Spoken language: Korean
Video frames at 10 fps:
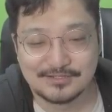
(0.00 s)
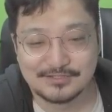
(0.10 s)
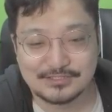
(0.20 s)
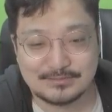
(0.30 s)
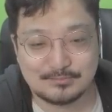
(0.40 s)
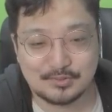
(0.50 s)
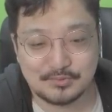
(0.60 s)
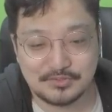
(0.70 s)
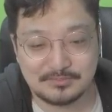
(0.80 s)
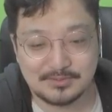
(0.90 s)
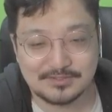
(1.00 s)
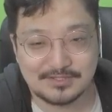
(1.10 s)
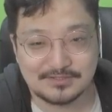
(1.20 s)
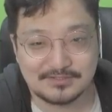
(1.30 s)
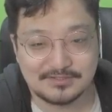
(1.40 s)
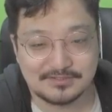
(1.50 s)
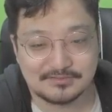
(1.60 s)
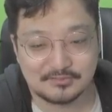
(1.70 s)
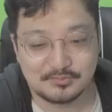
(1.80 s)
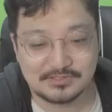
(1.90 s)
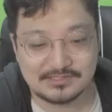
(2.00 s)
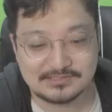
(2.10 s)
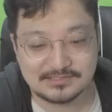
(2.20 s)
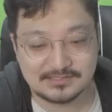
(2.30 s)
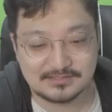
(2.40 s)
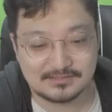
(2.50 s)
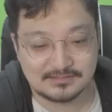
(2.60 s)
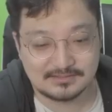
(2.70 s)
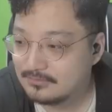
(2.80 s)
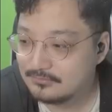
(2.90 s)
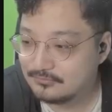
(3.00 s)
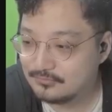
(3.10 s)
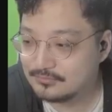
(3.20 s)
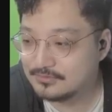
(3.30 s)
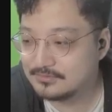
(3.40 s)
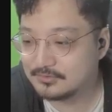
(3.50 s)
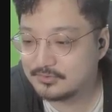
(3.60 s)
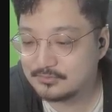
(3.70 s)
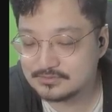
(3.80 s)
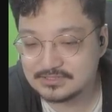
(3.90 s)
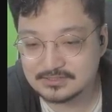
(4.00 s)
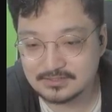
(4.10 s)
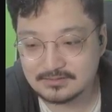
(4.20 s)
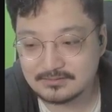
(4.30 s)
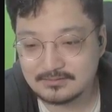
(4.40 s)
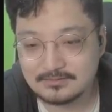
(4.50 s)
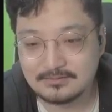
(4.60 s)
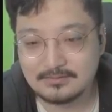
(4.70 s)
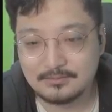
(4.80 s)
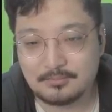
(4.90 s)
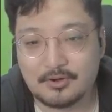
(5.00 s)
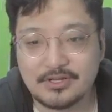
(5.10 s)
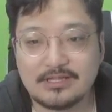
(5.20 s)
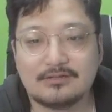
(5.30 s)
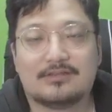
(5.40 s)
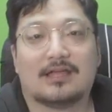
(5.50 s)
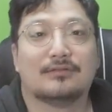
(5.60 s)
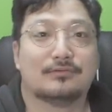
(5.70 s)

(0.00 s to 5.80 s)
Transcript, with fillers: 10초로 설명되는 뉴욕의 일상. 뉴욕은 어떤 곳일까? 버라이어티한